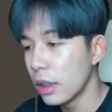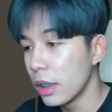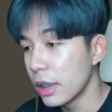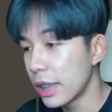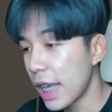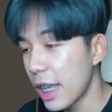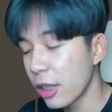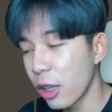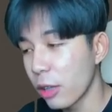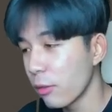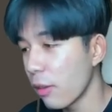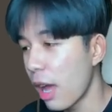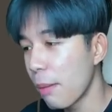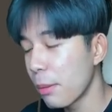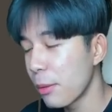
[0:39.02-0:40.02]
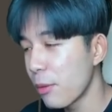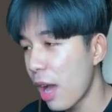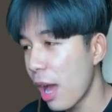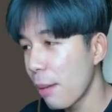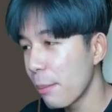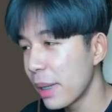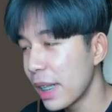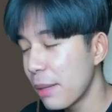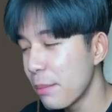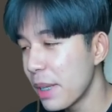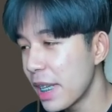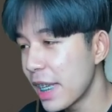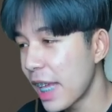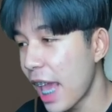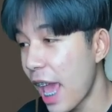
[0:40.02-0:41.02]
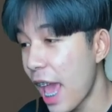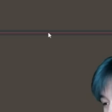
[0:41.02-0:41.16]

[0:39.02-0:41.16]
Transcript: แน่นอนว่าพี่ว่าไม่ได้มีแค่